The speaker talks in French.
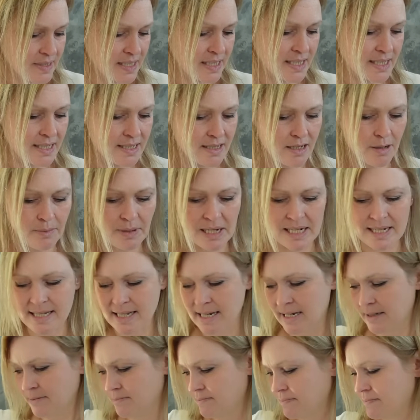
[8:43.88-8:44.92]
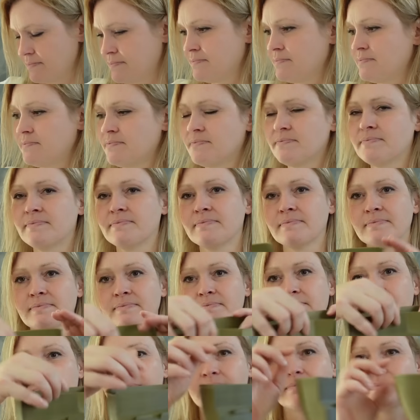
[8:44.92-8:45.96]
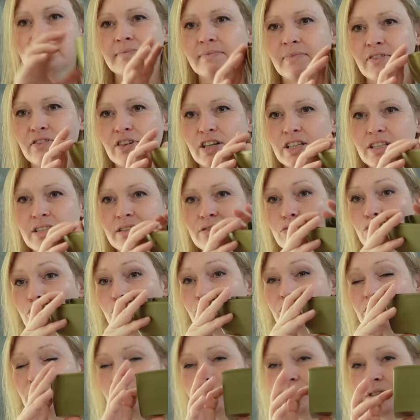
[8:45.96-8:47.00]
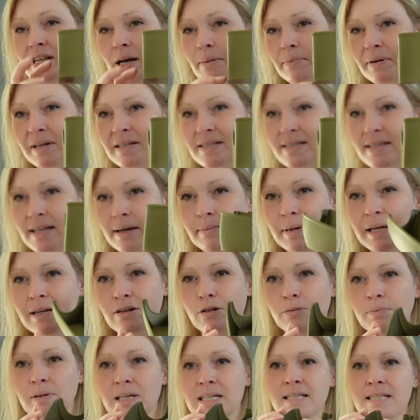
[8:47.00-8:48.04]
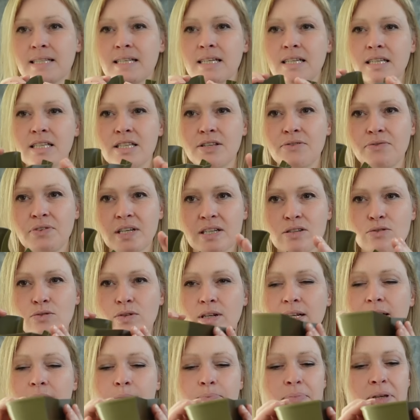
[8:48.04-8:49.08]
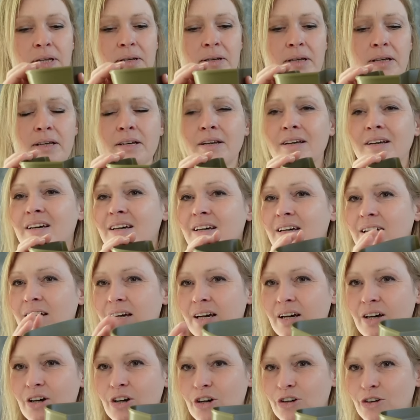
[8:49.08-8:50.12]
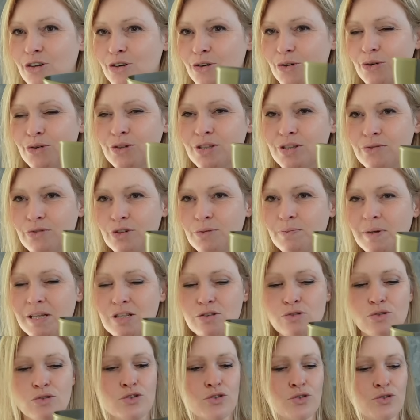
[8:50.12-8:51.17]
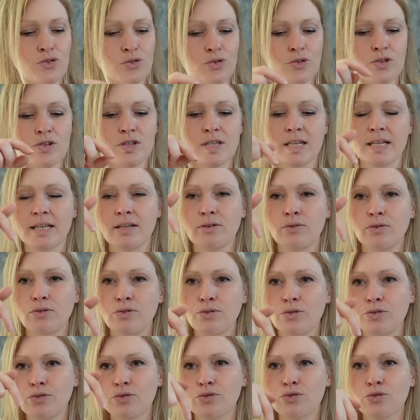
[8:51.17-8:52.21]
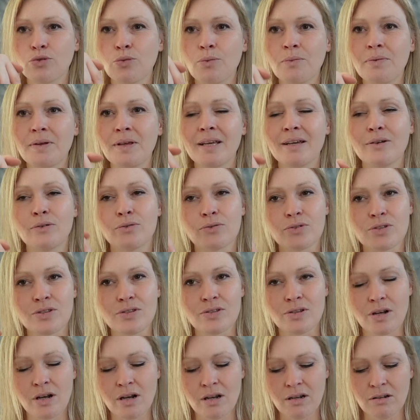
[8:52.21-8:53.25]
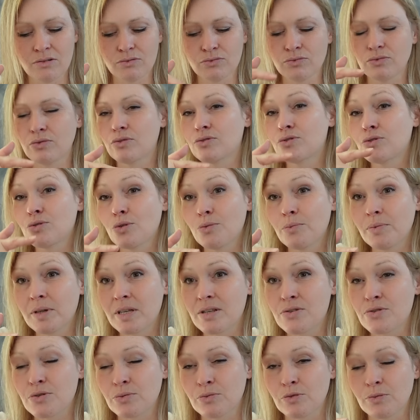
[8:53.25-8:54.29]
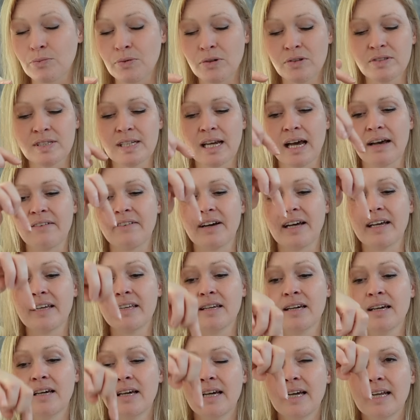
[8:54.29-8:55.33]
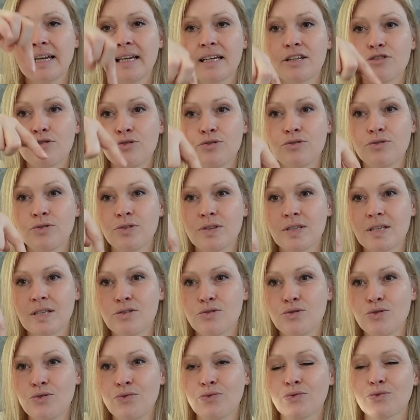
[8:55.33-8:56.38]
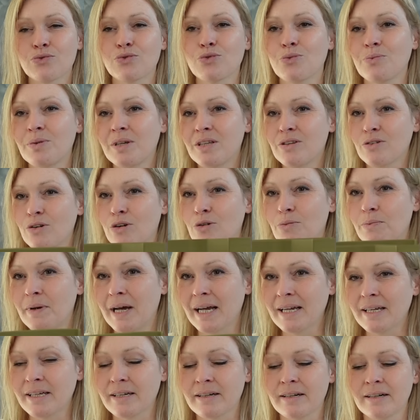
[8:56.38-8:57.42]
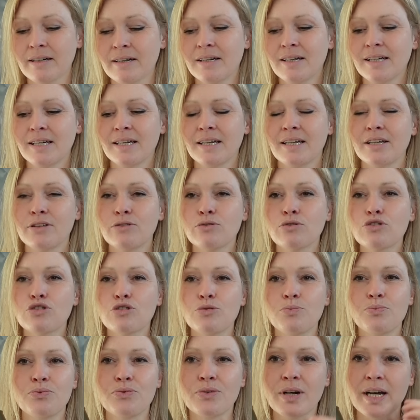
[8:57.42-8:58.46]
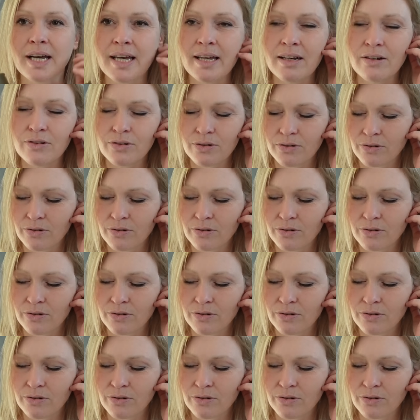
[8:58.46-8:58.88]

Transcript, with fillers: qui ressemble à ça. En fait, tout, tout simple, hein. c'est un bac en plastique qui vient se clipper euh, au niveau de ma surjeteuse et au lieu de tomber au sol ou tomber sur mon plan de travail, les chutes de tissu vont tomber dans le bac et donc je pourrais